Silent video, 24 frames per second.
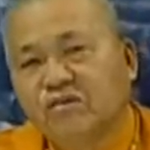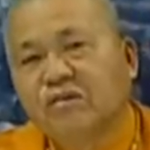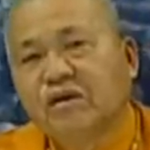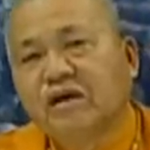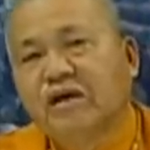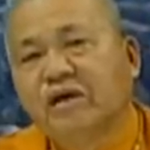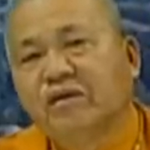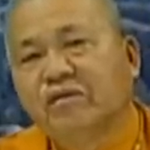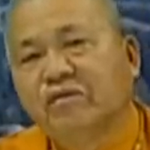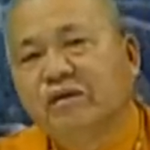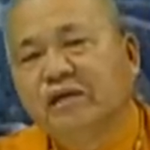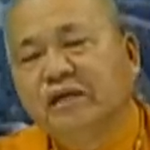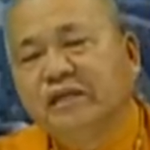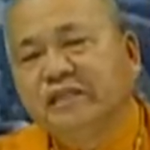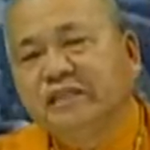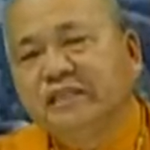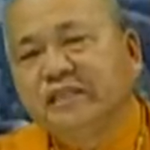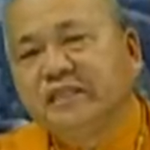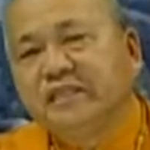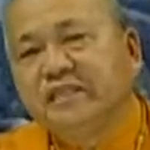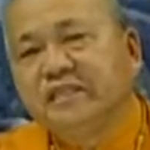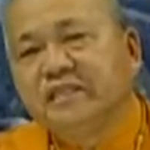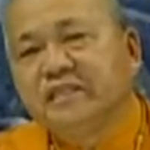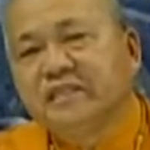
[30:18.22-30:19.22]
各位维
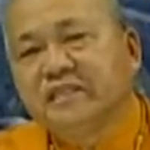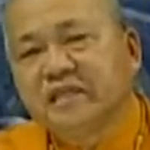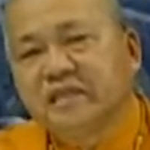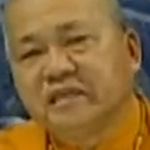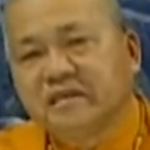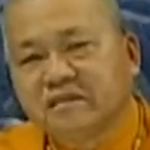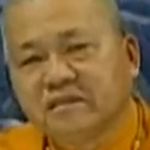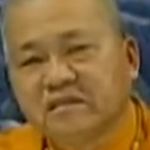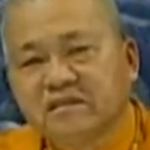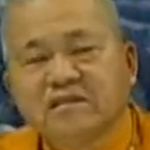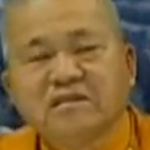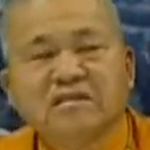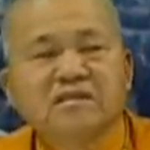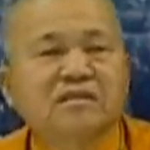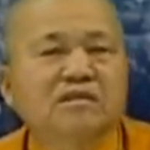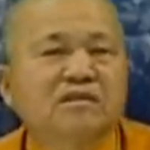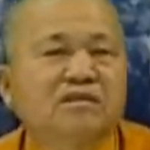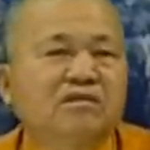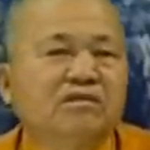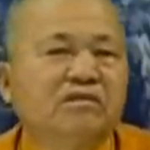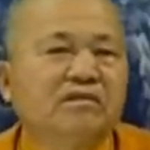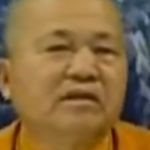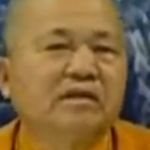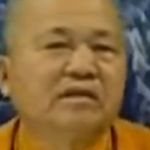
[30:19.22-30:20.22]
心贤
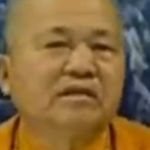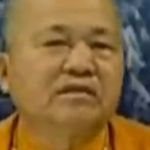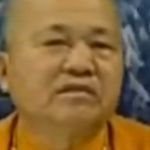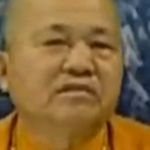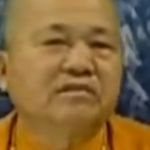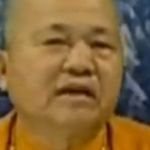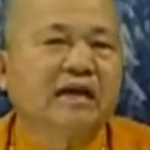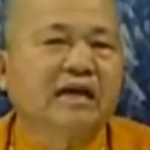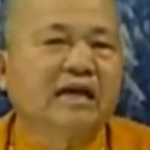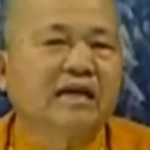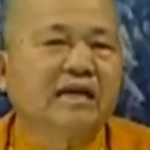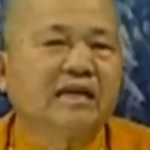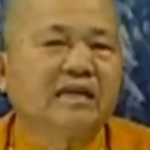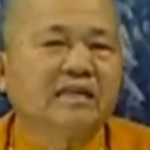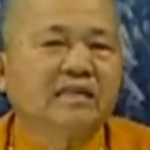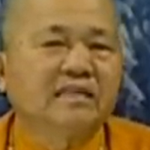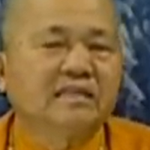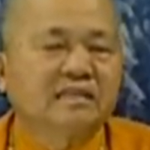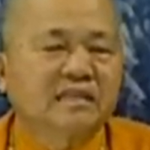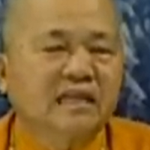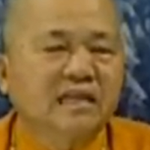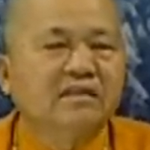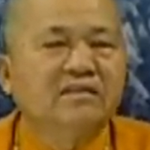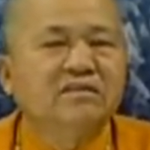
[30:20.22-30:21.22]
士，各位十
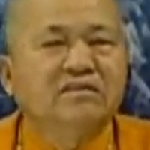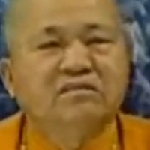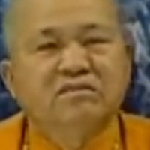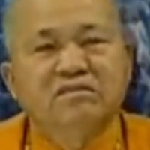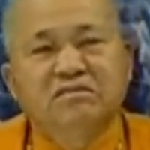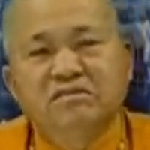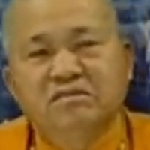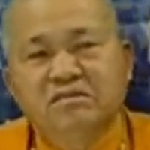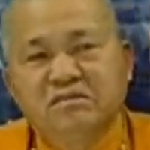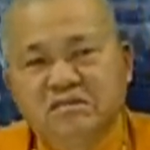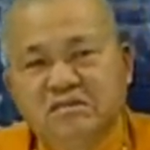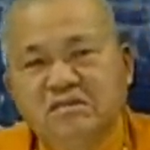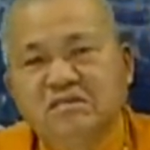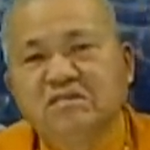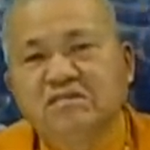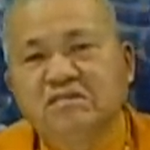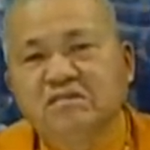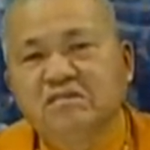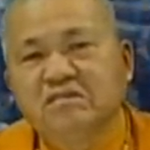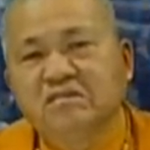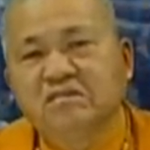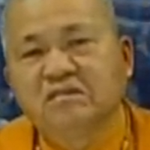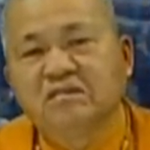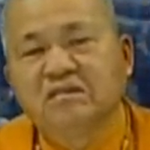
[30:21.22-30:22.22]
王善知识。
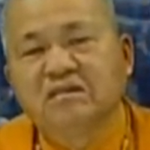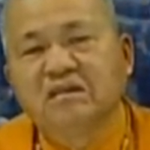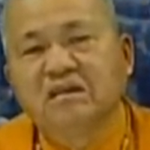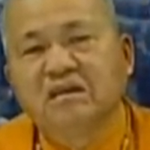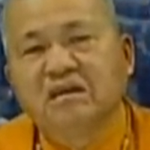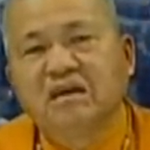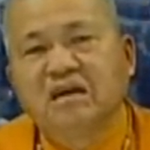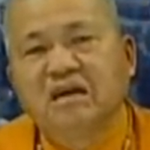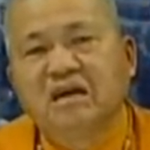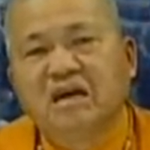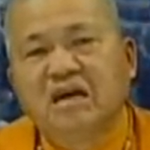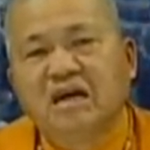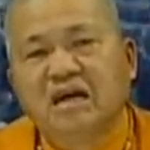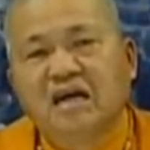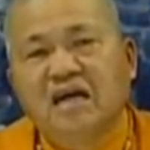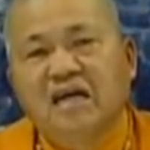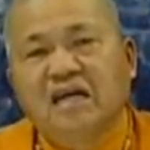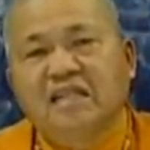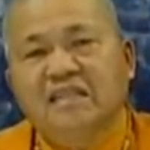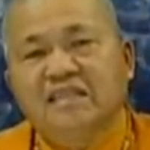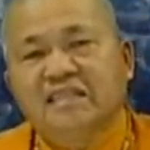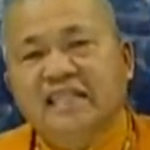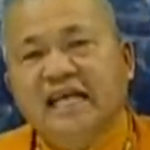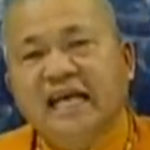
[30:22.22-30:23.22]

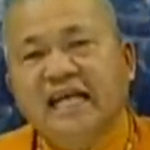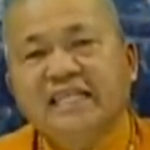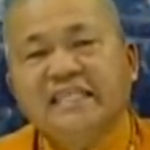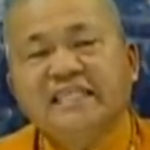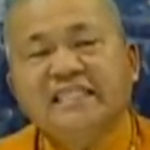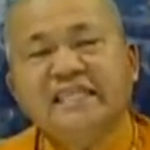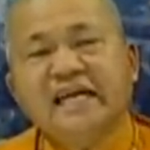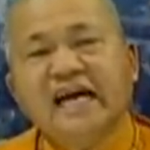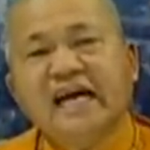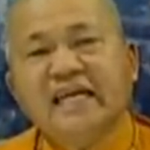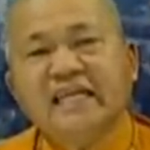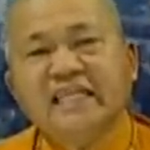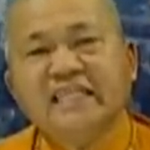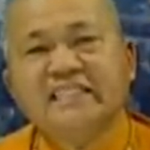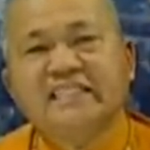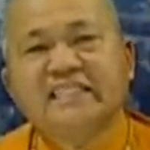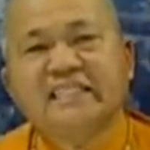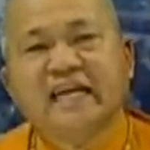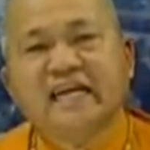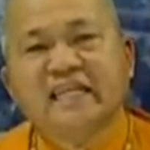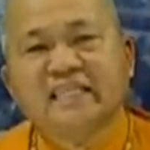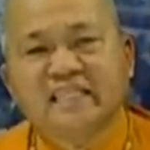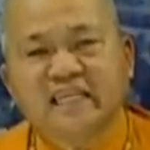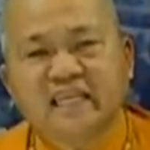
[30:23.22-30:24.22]
天价
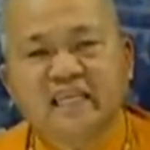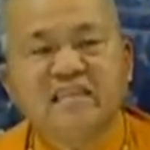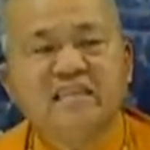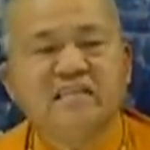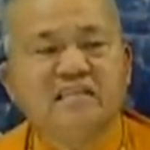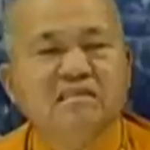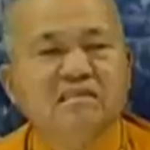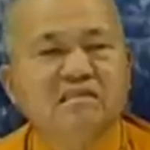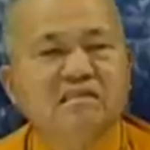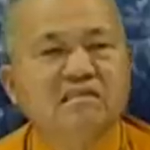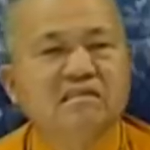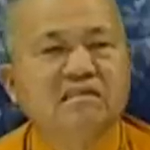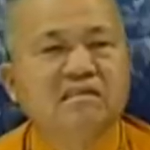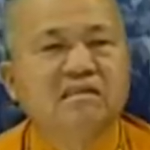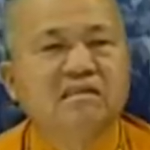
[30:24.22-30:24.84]
一家亲，